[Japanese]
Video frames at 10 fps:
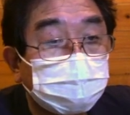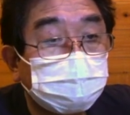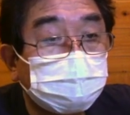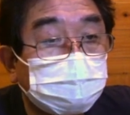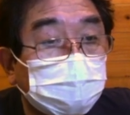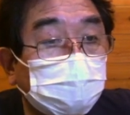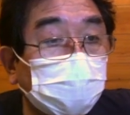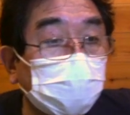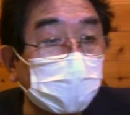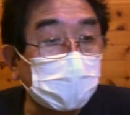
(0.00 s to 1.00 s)

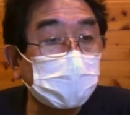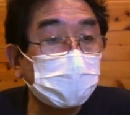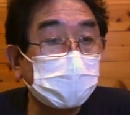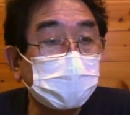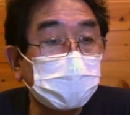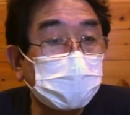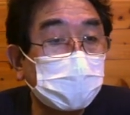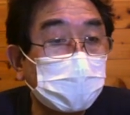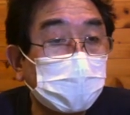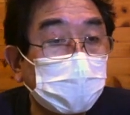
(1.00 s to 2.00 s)
2、
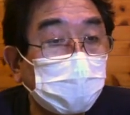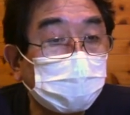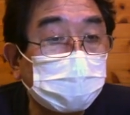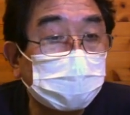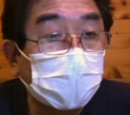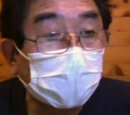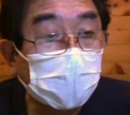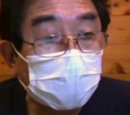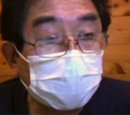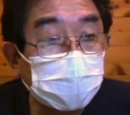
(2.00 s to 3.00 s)
4、6、
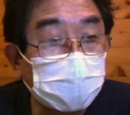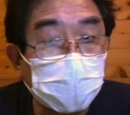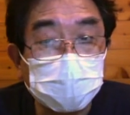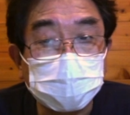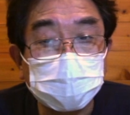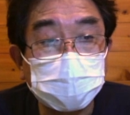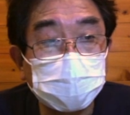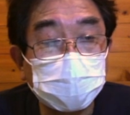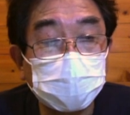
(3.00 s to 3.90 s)
7匹です。